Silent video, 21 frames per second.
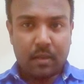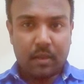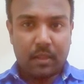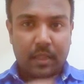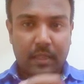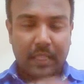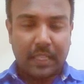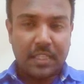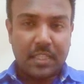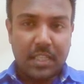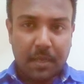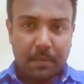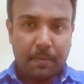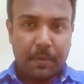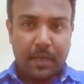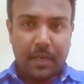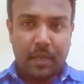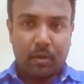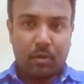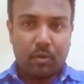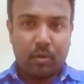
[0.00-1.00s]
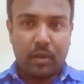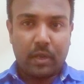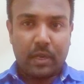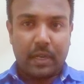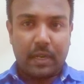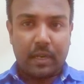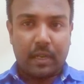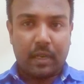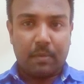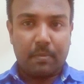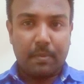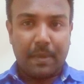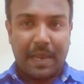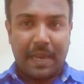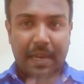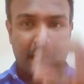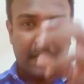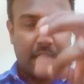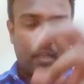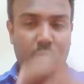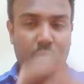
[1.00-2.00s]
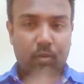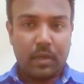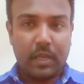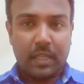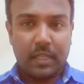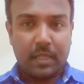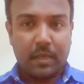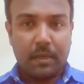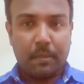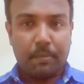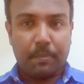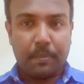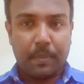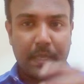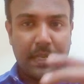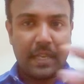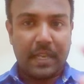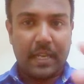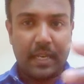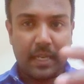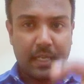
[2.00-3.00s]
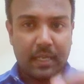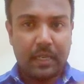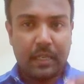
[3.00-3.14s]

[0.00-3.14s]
அந்த தஞ்சை பெரிய கோயிலுக்கு மேலே இருக்கக்கூடிய அந்த பெரிய